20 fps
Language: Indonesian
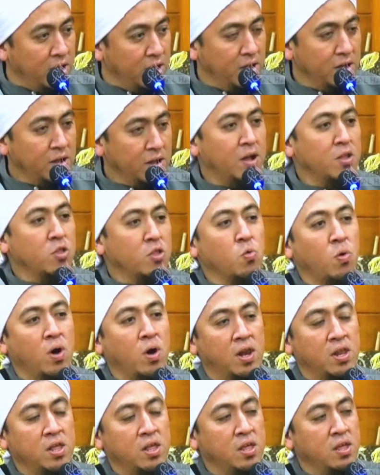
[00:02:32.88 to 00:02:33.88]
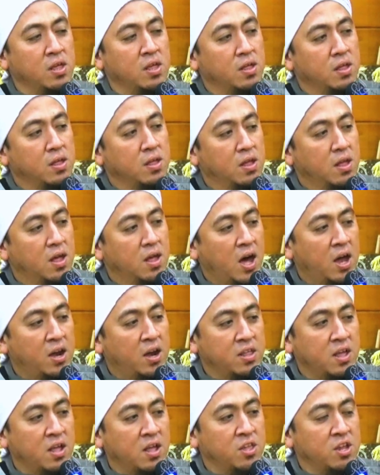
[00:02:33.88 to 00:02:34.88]
kecuali an
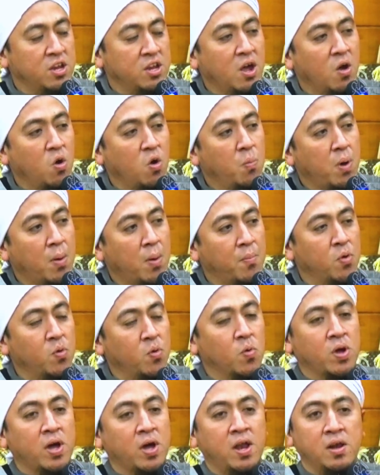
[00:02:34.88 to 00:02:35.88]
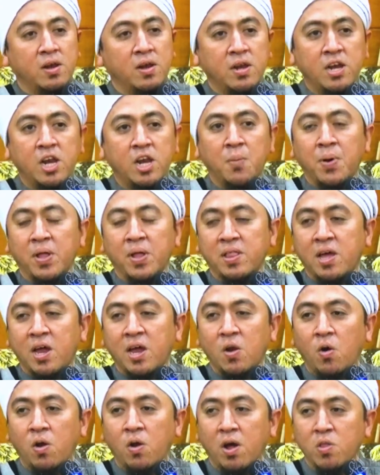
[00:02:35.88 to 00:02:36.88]
yajidahu mamlukan. Didapatkan
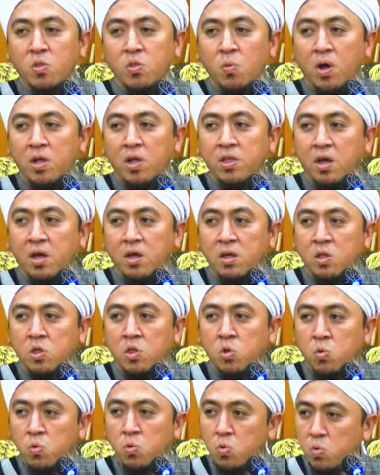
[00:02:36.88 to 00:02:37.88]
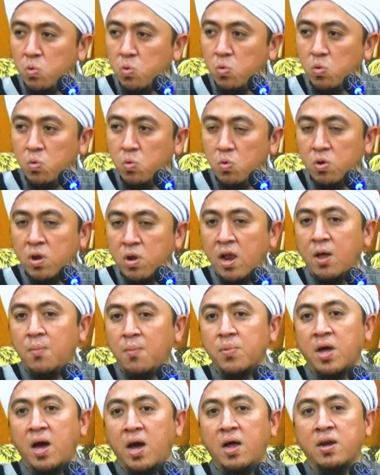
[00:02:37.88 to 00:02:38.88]
orang tuanya itu dalam
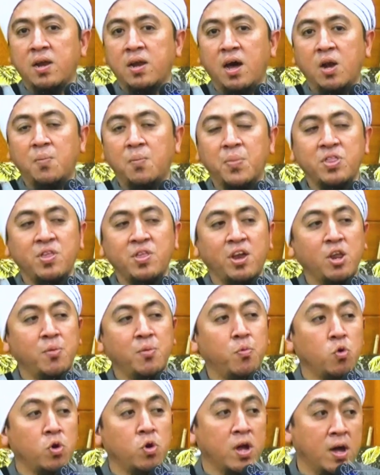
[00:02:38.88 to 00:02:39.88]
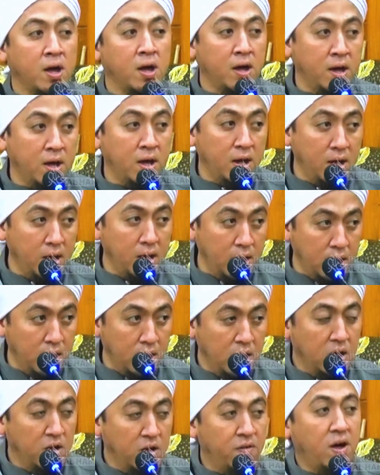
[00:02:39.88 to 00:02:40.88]
keadaan menjadi budak,
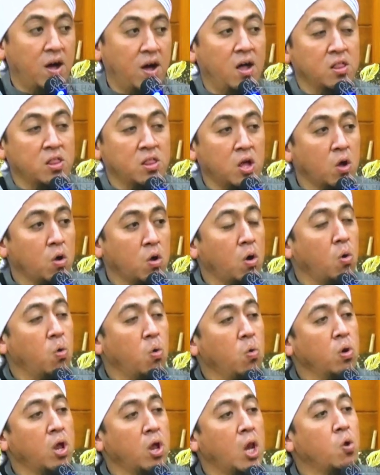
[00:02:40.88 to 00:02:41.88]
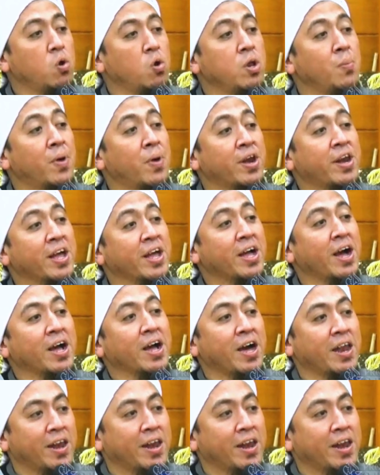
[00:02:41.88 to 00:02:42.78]
fa'atakohu lalu dimerdekakan.